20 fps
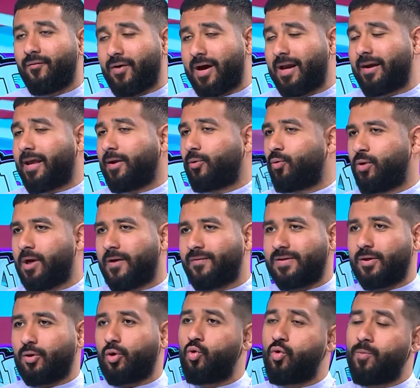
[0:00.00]
فهل راح يكون
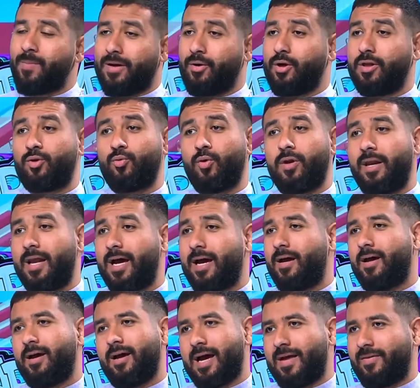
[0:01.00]
نفس القوه مع اليونايتد ولا لا
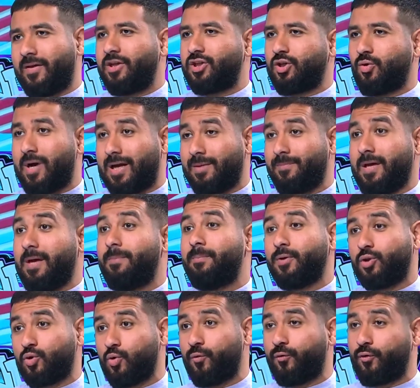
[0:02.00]
هذا الشيء الواحد بيحب
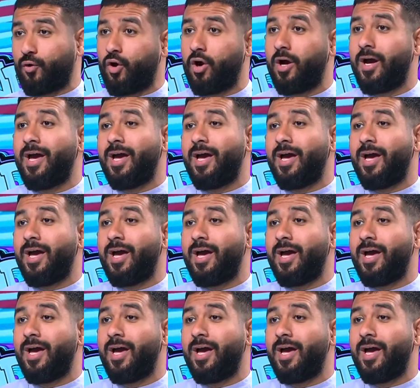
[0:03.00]
يشوفه